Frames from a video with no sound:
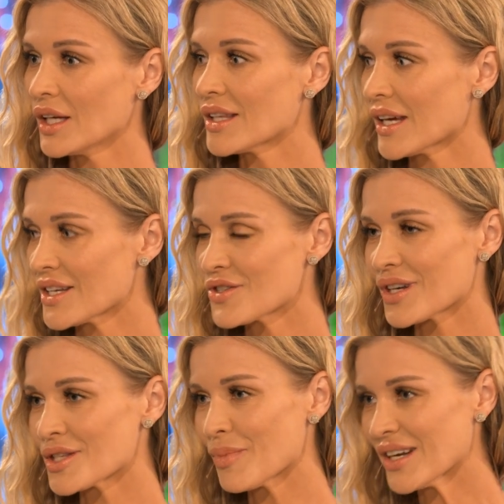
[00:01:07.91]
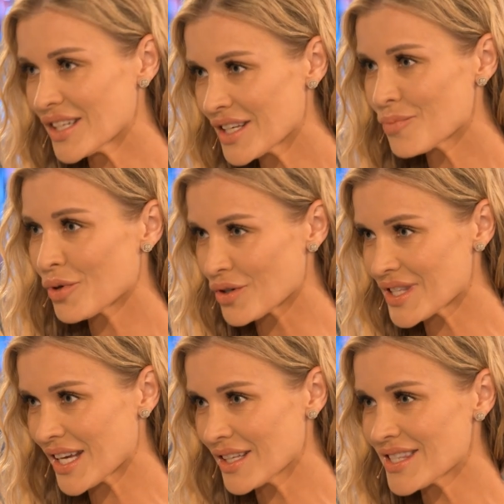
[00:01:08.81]
i teraz coraz bardziej jest
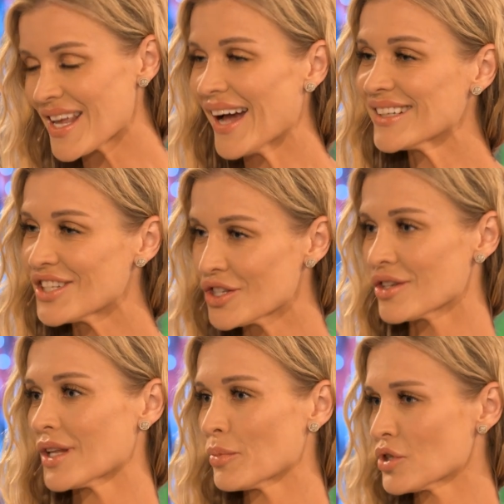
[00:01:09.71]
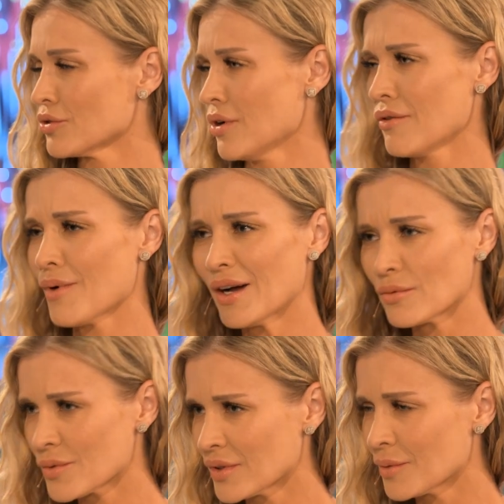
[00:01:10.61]
proces, a ci, co na początku, o
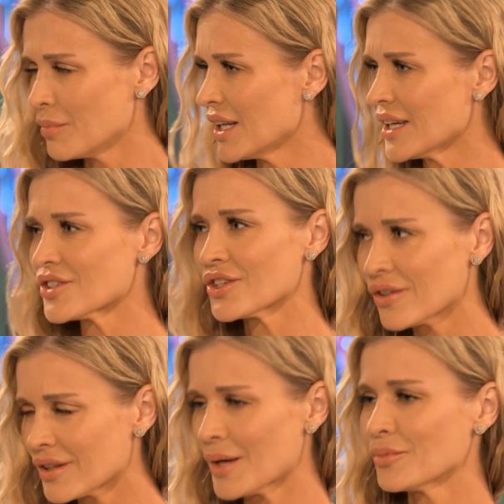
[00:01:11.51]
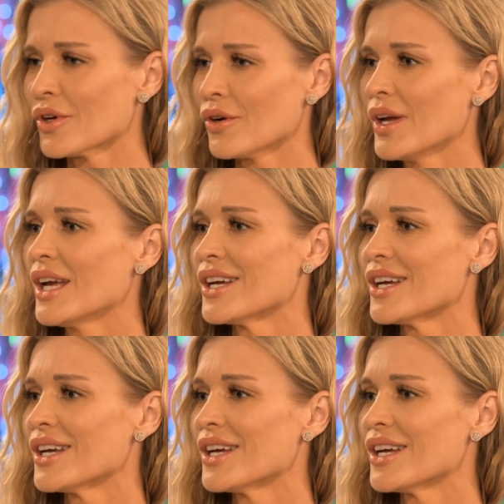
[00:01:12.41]
wow, złoty pilet, czy to tamto,